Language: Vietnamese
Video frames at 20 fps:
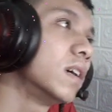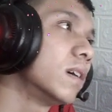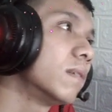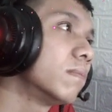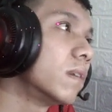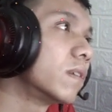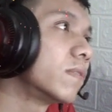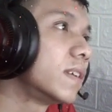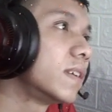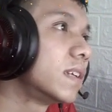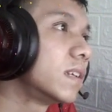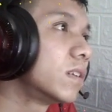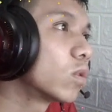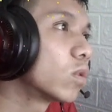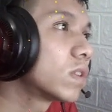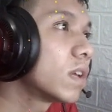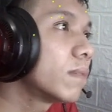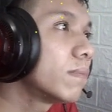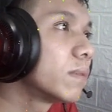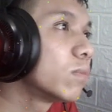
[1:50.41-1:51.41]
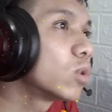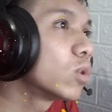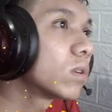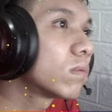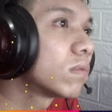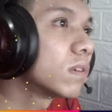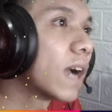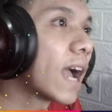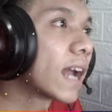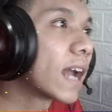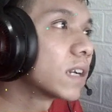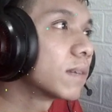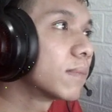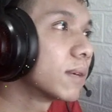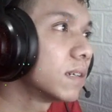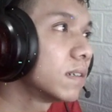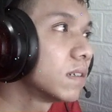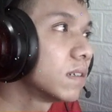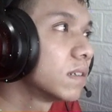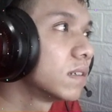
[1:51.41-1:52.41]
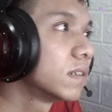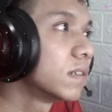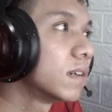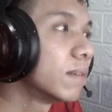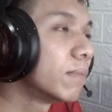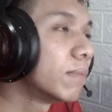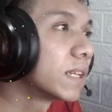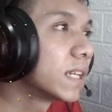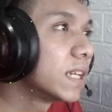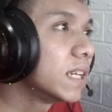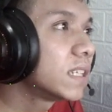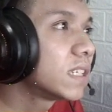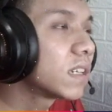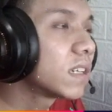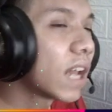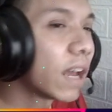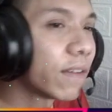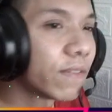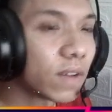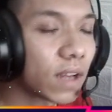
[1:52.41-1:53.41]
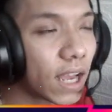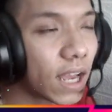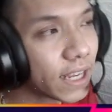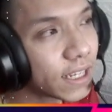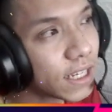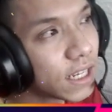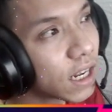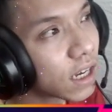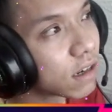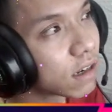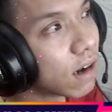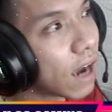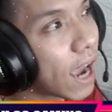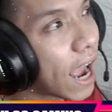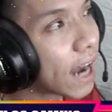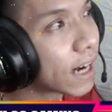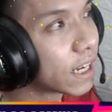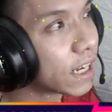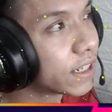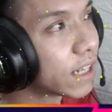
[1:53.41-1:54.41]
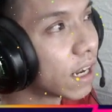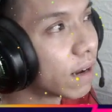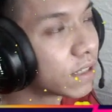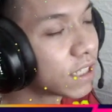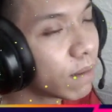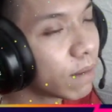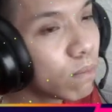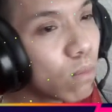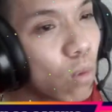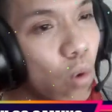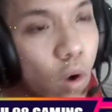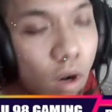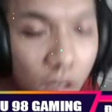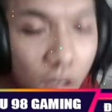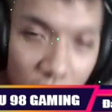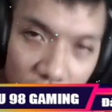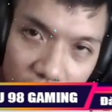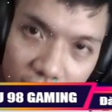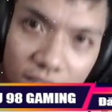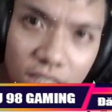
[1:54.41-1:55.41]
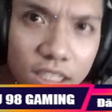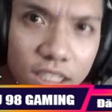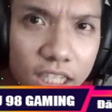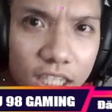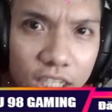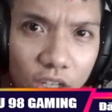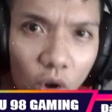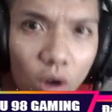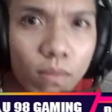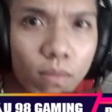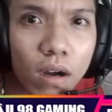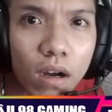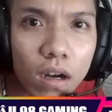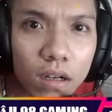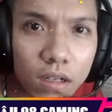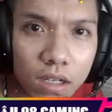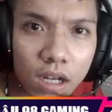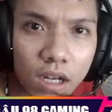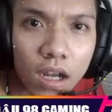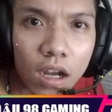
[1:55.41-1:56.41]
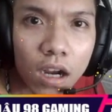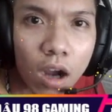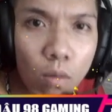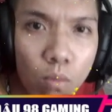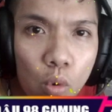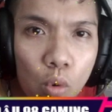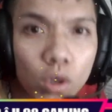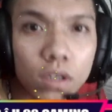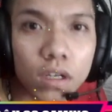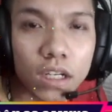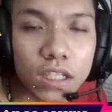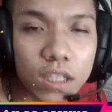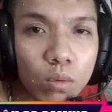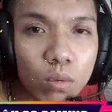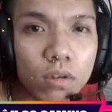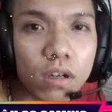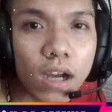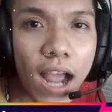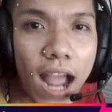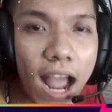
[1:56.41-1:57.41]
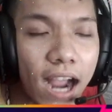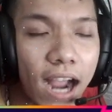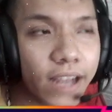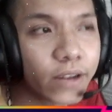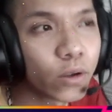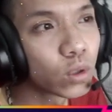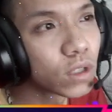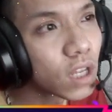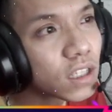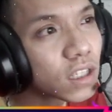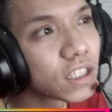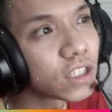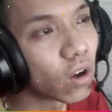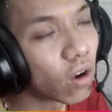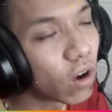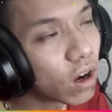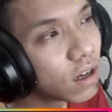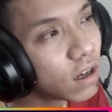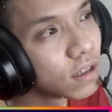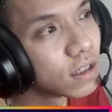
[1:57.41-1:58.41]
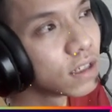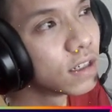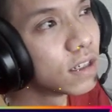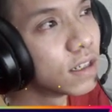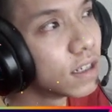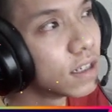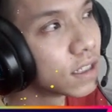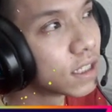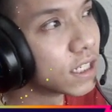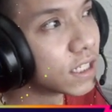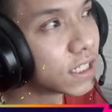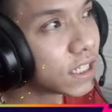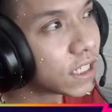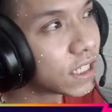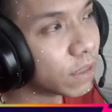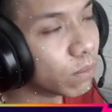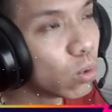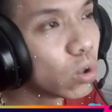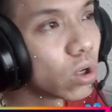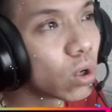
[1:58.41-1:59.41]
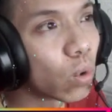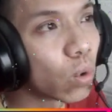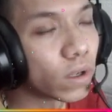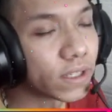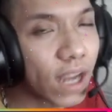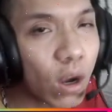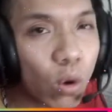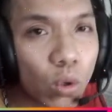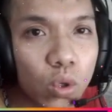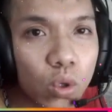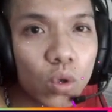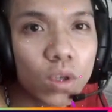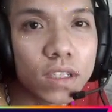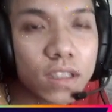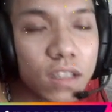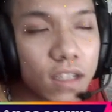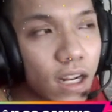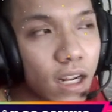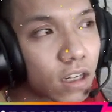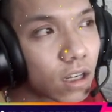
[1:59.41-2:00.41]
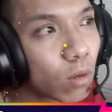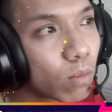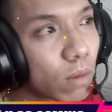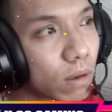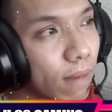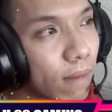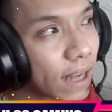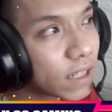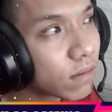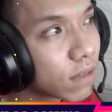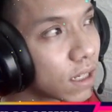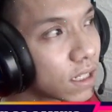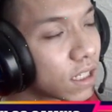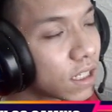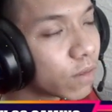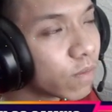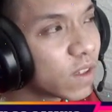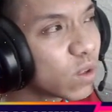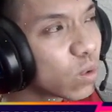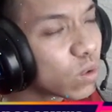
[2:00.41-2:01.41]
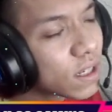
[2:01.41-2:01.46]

bởi vì nội thất mình mua trong cửa hàng được mà mình nghĩ chứ là anh nghĩ là cửa hàng này là sẽ mua được những cái gì đó mà không mua được ở trong cửa hàng hay nội thất gì đó thì sẽ chỉ mua được của nhau thôi tức là nó không bị bán trong đấy thì ví dụ như